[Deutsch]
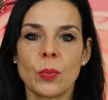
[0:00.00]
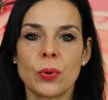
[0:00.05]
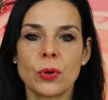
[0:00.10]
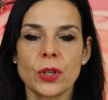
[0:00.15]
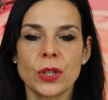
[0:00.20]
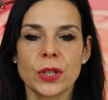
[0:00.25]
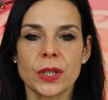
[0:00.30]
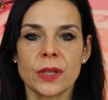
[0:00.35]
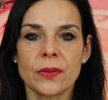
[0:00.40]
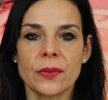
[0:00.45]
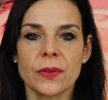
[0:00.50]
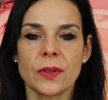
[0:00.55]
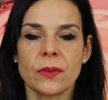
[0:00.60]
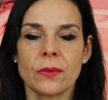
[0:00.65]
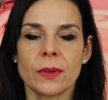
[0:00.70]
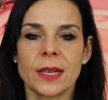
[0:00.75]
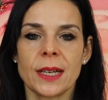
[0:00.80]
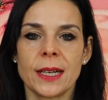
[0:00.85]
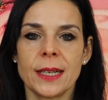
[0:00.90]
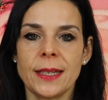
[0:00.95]
Botschaften
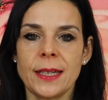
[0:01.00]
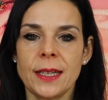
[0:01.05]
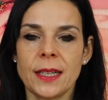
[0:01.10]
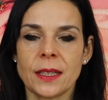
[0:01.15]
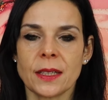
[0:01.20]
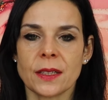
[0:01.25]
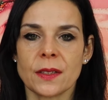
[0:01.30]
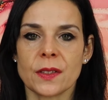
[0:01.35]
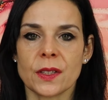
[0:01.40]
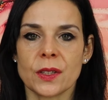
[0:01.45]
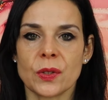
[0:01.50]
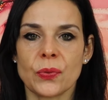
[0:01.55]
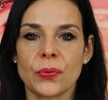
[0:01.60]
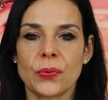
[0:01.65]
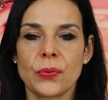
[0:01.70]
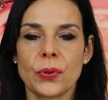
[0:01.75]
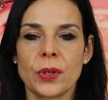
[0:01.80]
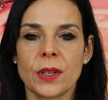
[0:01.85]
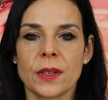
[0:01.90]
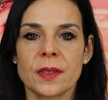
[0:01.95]
und Leitlinien sind
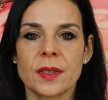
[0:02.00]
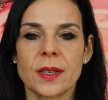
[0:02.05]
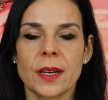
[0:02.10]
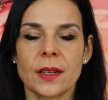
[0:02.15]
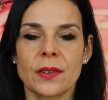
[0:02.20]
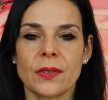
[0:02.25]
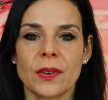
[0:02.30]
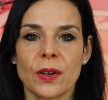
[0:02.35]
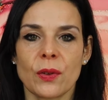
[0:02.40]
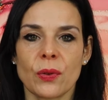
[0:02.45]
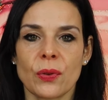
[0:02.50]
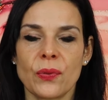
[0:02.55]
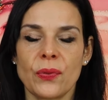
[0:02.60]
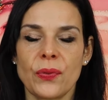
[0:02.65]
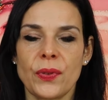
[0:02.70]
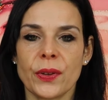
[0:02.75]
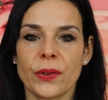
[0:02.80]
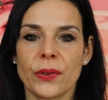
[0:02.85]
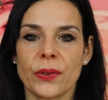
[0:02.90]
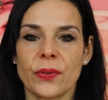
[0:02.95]
für das Jahr
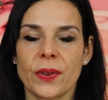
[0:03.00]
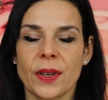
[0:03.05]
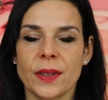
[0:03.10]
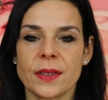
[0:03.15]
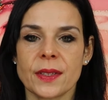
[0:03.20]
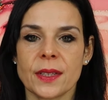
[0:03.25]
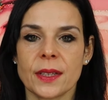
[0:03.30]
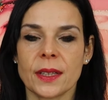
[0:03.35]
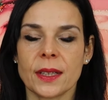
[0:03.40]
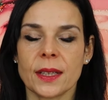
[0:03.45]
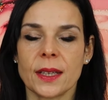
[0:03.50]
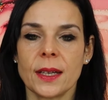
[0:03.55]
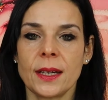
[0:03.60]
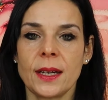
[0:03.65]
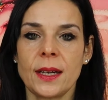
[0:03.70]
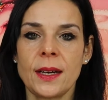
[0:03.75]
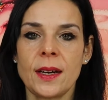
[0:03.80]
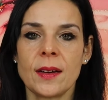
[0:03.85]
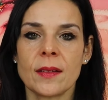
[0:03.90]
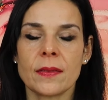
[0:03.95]
2024.
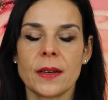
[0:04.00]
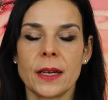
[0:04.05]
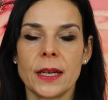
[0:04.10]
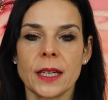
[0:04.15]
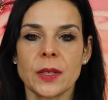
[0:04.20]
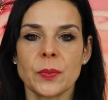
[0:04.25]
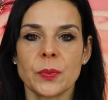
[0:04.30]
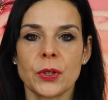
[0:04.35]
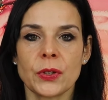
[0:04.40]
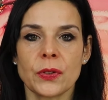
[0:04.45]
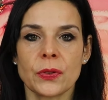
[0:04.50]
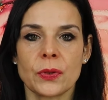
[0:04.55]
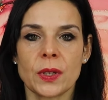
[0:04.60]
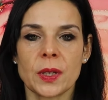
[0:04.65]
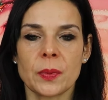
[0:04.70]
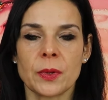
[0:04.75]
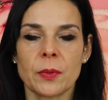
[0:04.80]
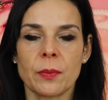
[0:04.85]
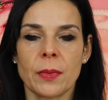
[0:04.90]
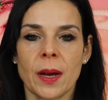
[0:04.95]
Vielleicht möchtest du
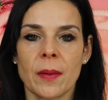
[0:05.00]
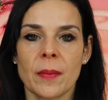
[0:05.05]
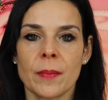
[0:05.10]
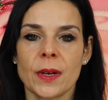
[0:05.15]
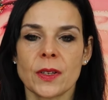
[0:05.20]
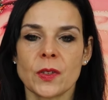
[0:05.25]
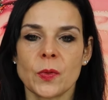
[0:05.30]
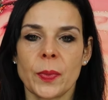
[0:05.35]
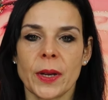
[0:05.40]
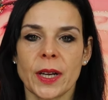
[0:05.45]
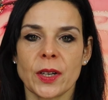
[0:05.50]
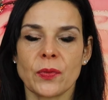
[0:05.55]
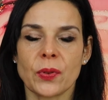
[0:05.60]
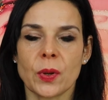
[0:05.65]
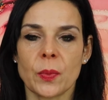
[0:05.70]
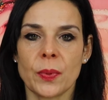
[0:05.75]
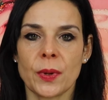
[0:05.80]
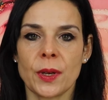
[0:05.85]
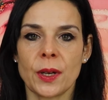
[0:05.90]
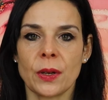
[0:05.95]
dich mit meinem Aspekt
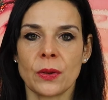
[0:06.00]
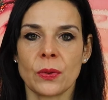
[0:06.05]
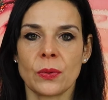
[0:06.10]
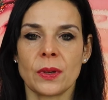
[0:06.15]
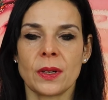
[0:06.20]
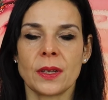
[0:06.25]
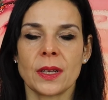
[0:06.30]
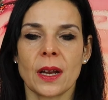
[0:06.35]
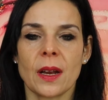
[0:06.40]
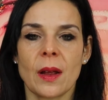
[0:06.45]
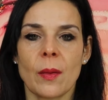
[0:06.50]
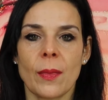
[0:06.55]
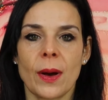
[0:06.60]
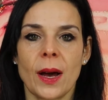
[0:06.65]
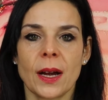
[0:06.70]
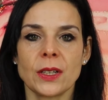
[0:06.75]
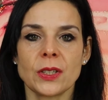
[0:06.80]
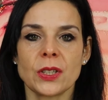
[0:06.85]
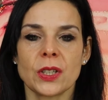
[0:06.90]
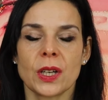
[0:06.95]
verbinden und in deiner
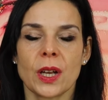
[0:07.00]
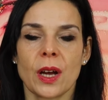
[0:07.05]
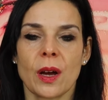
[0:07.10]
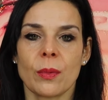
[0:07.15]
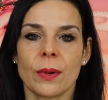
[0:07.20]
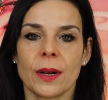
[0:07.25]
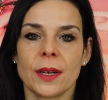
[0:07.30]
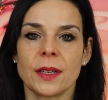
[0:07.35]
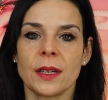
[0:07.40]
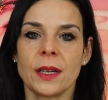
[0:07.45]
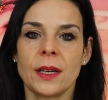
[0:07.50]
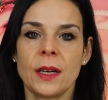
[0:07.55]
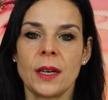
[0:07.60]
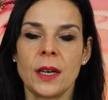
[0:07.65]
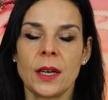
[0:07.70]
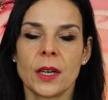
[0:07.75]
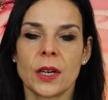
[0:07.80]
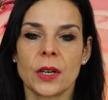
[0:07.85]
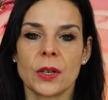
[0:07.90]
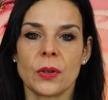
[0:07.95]
magischen Arbeit
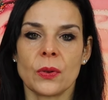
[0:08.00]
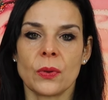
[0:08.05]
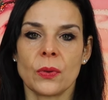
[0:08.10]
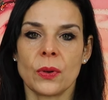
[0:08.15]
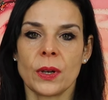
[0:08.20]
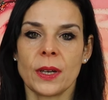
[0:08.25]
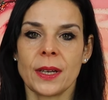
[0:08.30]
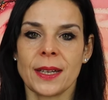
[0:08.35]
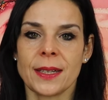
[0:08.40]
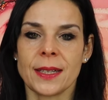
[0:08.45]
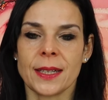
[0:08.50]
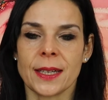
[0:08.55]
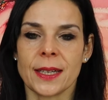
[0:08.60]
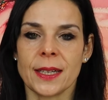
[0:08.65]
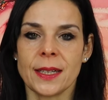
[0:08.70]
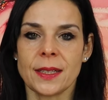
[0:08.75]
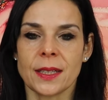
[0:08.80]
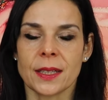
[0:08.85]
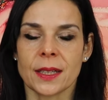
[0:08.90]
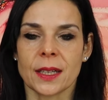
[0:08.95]
eine neue
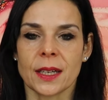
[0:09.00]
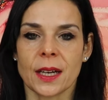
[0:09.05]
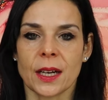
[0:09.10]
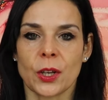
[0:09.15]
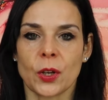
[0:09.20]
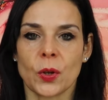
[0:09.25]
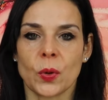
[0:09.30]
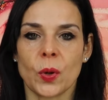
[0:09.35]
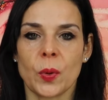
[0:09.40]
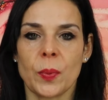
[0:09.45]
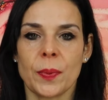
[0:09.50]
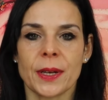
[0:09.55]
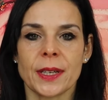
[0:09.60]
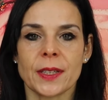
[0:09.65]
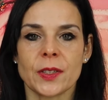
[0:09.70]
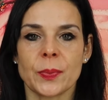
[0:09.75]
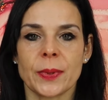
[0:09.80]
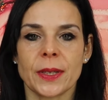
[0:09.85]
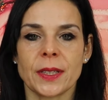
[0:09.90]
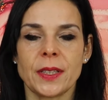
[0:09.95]
Energetik, eine neue
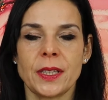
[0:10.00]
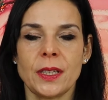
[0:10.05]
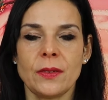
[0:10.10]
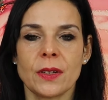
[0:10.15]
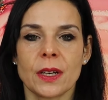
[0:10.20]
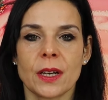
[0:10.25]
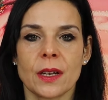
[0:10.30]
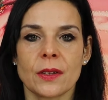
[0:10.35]
Perspektive